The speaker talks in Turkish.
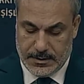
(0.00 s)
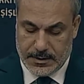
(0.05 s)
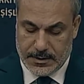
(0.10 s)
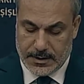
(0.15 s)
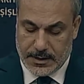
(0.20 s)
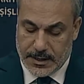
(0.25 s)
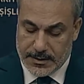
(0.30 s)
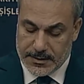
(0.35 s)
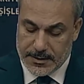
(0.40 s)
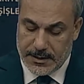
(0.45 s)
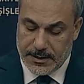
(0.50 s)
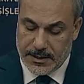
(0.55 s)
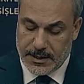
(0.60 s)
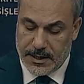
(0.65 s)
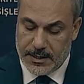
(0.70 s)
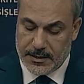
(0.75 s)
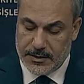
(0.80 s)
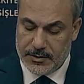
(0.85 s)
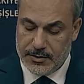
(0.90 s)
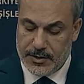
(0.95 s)
Gazze'li
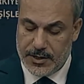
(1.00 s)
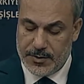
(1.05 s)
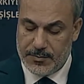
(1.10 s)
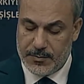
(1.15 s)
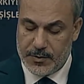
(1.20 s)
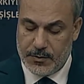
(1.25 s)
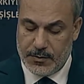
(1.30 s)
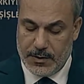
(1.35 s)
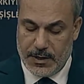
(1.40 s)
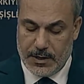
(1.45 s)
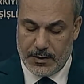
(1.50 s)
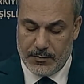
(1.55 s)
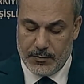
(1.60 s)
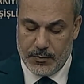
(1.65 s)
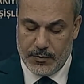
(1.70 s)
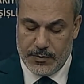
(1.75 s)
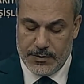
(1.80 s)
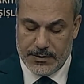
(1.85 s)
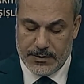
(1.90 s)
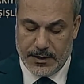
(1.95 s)
kardeşlerimize yönelik bu
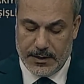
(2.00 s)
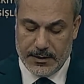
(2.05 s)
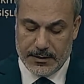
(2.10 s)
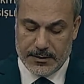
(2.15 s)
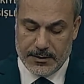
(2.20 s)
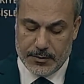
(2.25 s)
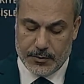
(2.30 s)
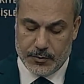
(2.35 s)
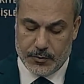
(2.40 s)
insanlık dışı